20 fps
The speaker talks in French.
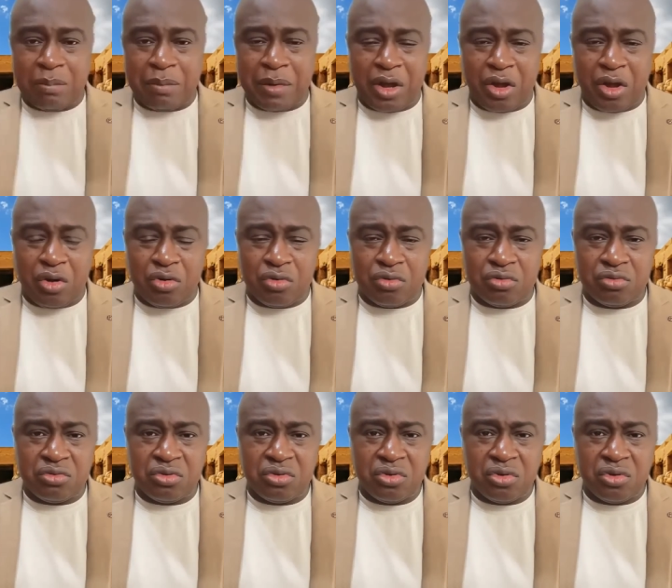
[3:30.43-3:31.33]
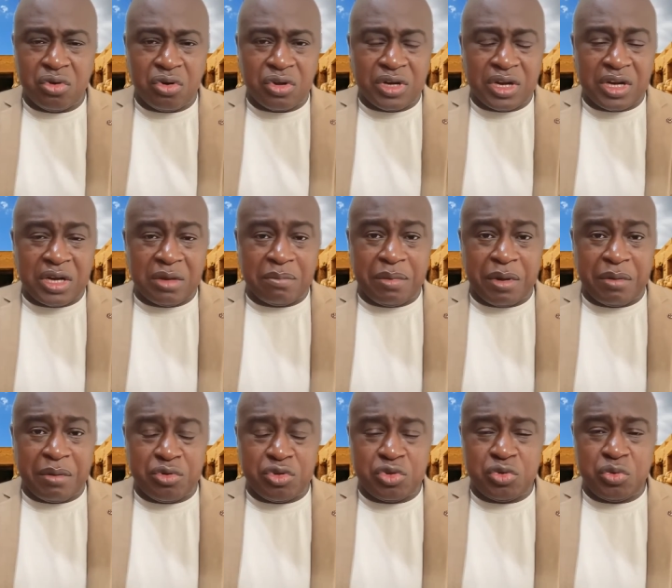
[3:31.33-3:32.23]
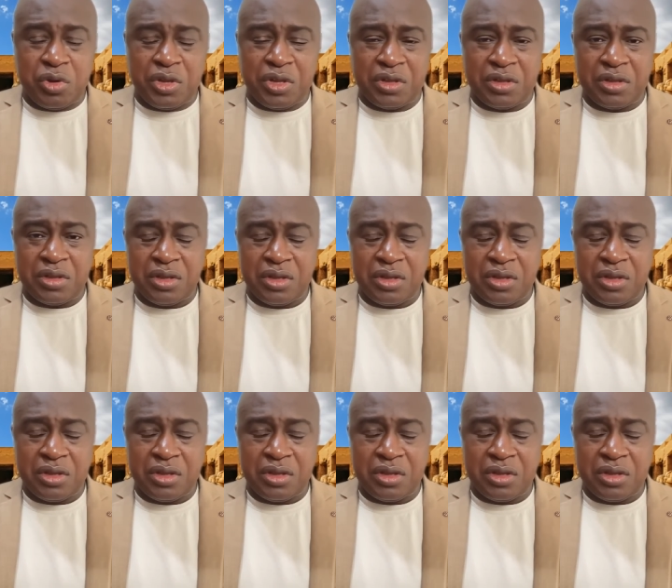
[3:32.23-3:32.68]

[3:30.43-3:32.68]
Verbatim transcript: parole. On n'en a pas besoin.